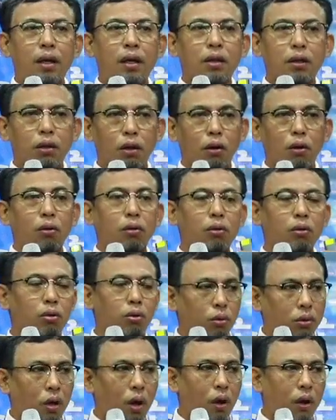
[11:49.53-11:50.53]
ตรงถูก
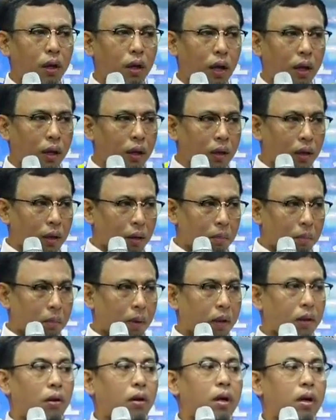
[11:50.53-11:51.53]
ต้องเนี่ย
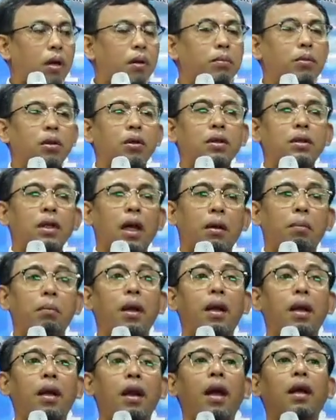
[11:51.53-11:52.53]
มันต้องเริ่มต้นจาก
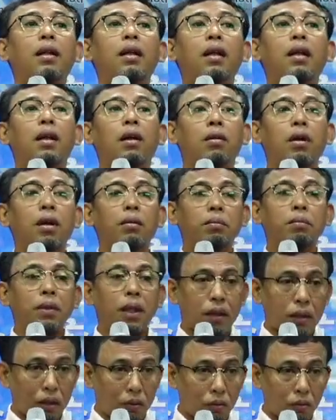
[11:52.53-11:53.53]
เม็ดแรกที่เราเริ่ม
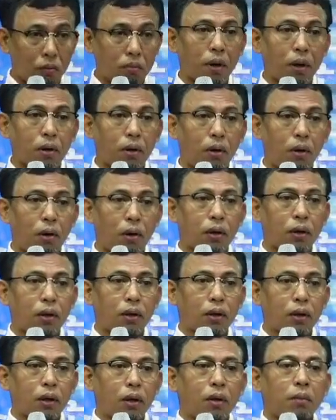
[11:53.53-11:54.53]
ติดกระดุมมาก่อน
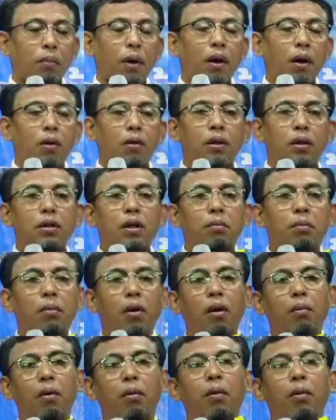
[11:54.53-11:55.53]
บางคนจะม
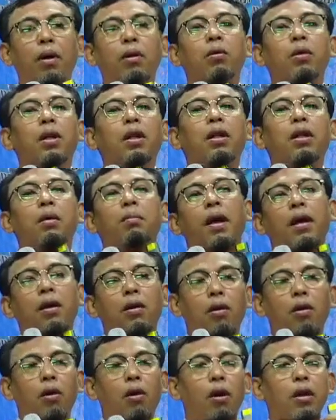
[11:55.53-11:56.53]
องบอกว่าตรงนี้ทำไม
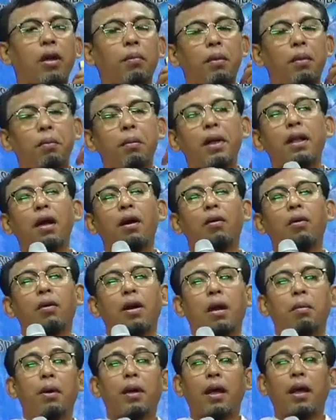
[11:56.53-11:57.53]
คอเนี่ยมันไม่เข้า
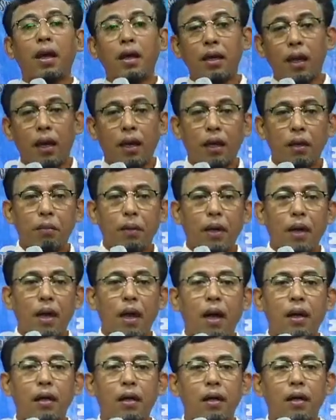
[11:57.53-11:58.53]
กันมันขยิงกันไป
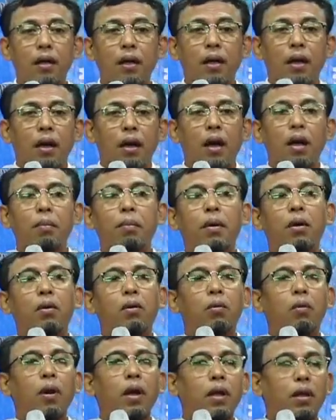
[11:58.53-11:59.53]
ข้างนึงแล้วไป
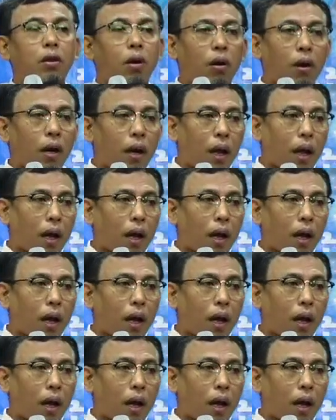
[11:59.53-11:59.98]
ดูว่าอีตอนแร